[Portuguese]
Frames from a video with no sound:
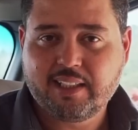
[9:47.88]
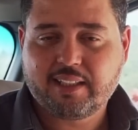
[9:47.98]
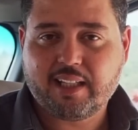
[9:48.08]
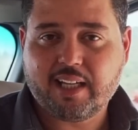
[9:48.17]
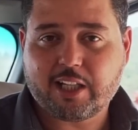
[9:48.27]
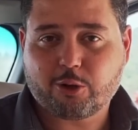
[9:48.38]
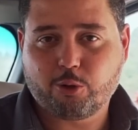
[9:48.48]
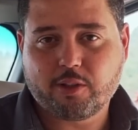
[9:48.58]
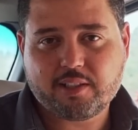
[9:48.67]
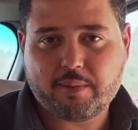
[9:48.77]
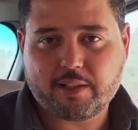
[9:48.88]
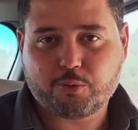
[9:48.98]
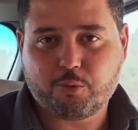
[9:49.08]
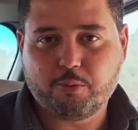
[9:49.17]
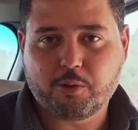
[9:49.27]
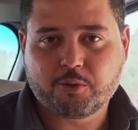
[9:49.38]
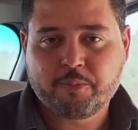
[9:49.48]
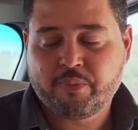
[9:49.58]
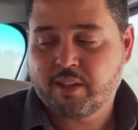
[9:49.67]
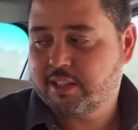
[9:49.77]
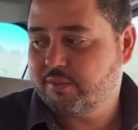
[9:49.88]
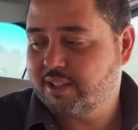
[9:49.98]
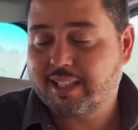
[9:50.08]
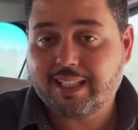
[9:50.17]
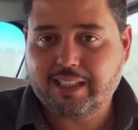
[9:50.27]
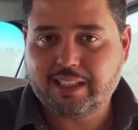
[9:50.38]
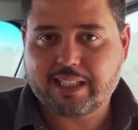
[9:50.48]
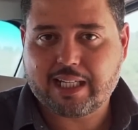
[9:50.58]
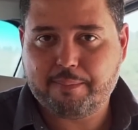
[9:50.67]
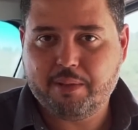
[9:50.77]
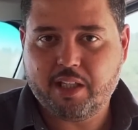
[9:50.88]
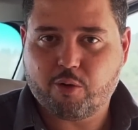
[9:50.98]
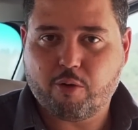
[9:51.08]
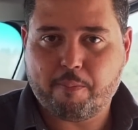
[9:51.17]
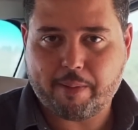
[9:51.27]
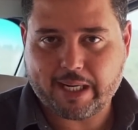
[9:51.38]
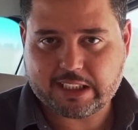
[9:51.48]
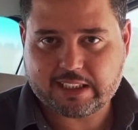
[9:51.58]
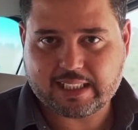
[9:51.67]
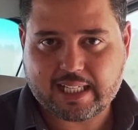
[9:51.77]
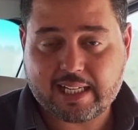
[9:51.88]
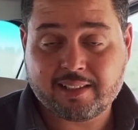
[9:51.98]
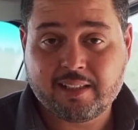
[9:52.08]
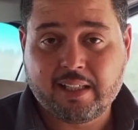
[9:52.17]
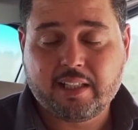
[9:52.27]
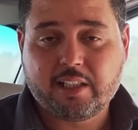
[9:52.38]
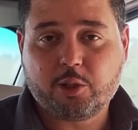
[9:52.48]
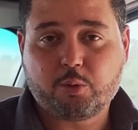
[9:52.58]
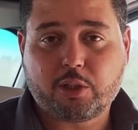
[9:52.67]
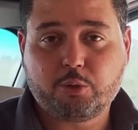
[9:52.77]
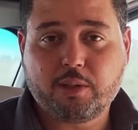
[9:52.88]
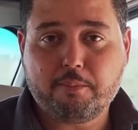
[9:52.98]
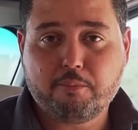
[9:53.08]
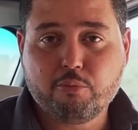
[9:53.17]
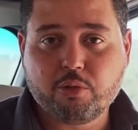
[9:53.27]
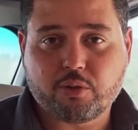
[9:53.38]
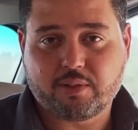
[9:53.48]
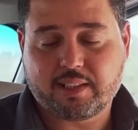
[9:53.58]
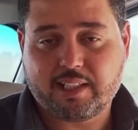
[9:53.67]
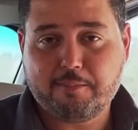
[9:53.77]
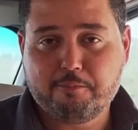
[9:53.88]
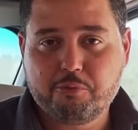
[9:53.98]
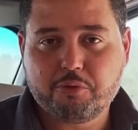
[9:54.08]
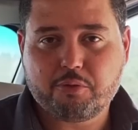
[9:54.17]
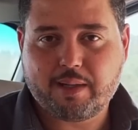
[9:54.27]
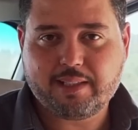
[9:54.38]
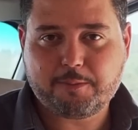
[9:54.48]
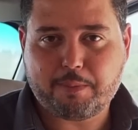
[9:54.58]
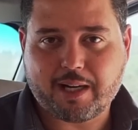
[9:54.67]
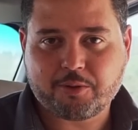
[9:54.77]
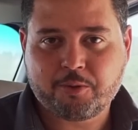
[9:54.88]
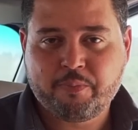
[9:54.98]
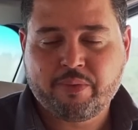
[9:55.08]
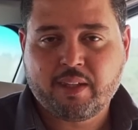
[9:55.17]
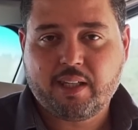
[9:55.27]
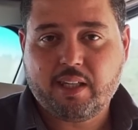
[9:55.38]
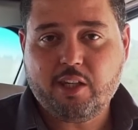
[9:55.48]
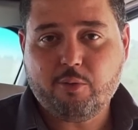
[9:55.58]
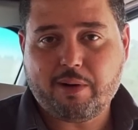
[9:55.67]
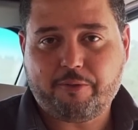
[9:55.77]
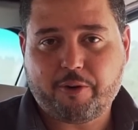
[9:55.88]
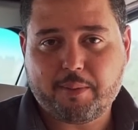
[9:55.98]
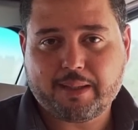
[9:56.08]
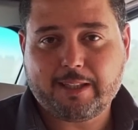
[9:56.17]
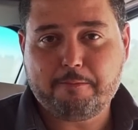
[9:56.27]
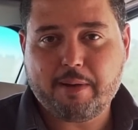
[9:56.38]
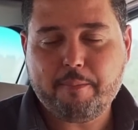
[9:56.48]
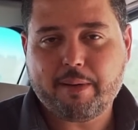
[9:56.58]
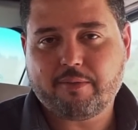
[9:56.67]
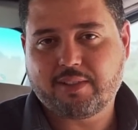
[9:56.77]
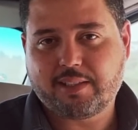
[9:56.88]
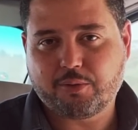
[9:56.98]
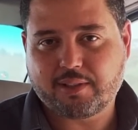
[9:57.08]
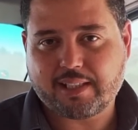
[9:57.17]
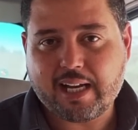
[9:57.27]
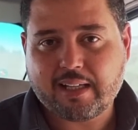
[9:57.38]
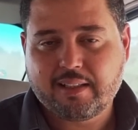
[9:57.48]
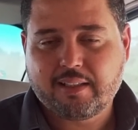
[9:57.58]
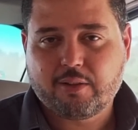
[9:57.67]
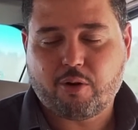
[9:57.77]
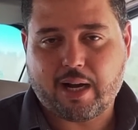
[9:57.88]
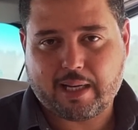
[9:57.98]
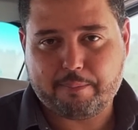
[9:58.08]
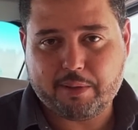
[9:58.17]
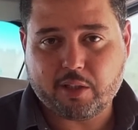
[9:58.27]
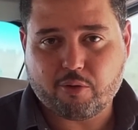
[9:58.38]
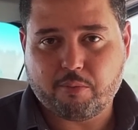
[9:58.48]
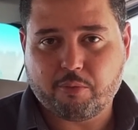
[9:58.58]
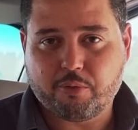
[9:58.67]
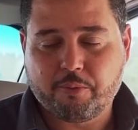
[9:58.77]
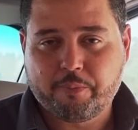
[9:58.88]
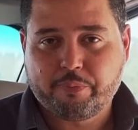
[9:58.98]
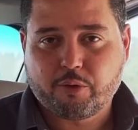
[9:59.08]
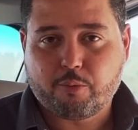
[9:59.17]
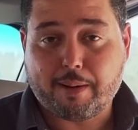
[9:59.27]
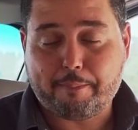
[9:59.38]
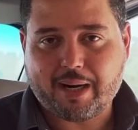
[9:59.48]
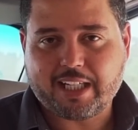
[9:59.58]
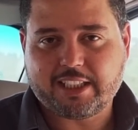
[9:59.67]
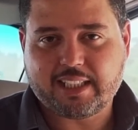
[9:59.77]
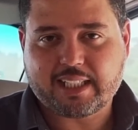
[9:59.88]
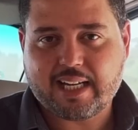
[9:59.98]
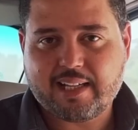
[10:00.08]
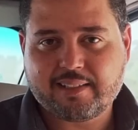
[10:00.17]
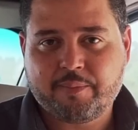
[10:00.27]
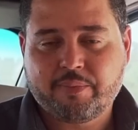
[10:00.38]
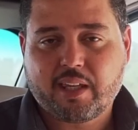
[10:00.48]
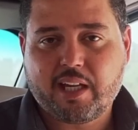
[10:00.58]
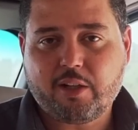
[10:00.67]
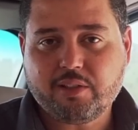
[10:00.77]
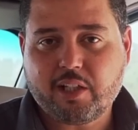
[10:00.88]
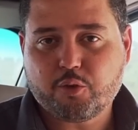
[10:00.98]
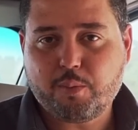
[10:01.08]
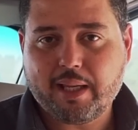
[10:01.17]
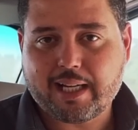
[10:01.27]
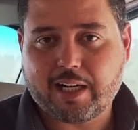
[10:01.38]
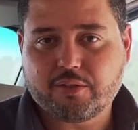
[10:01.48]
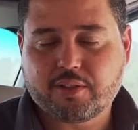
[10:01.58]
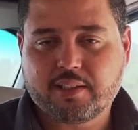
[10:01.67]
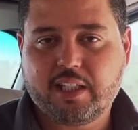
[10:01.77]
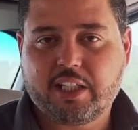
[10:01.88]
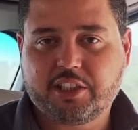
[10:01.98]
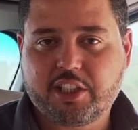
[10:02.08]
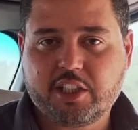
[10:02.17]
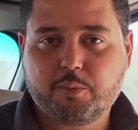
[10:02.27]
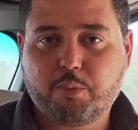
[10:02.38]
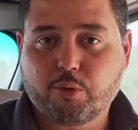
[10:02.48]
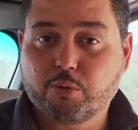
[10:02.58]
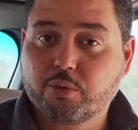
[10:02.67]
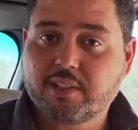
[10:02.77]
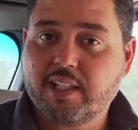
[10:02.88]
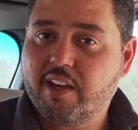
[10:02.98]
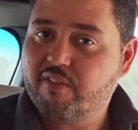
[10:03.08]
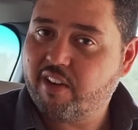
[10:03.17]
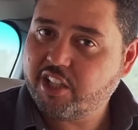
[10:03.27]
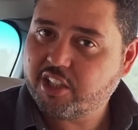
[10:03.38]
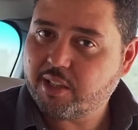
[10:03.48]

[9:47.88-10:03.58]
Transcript: Tem 14 metros cúbicos. Se você ganha a cabine como parte da casa, isso ajuda muito, você ganha muito mais espaço. E uma forma também para você usar a cabine como uma parte da casa, é usar os blackouts que a gente produz e revende